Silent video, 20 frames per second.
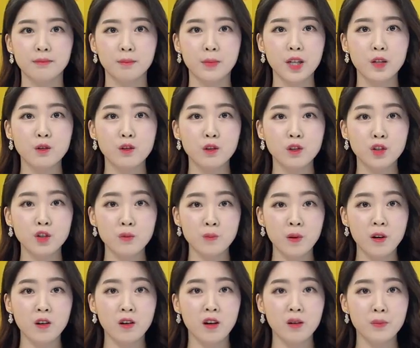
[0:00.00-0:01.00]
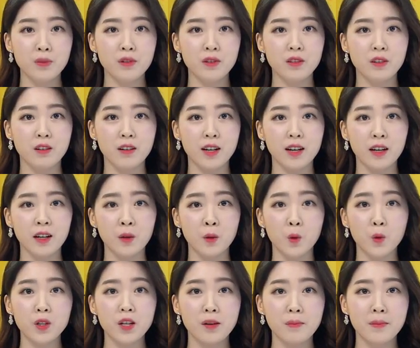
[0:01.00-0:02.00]
미국 슈퍼컴퓨터가
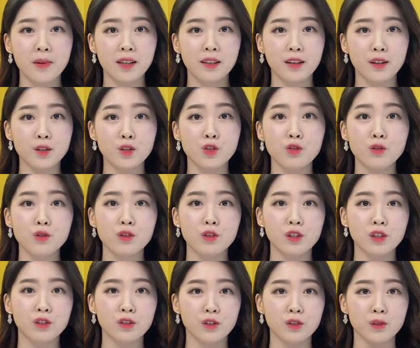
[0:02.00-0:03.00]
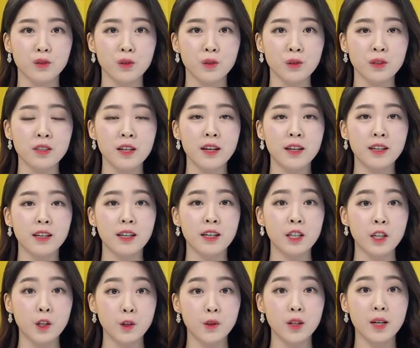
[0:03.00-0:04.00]
5년 만에 중국을 누르고 세계
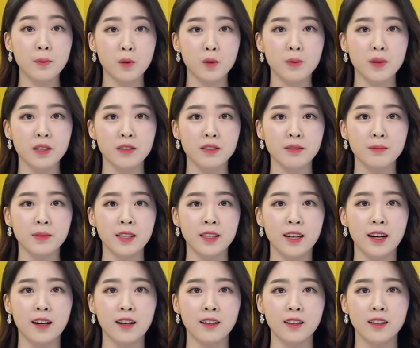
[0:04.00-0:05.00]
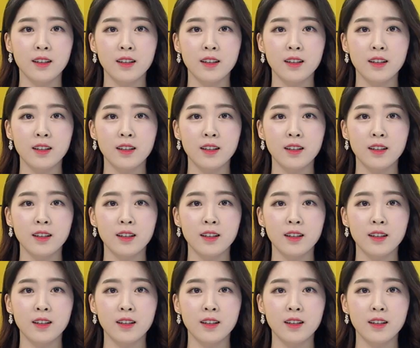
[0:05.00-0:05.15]
1위에 뽑혔습니다.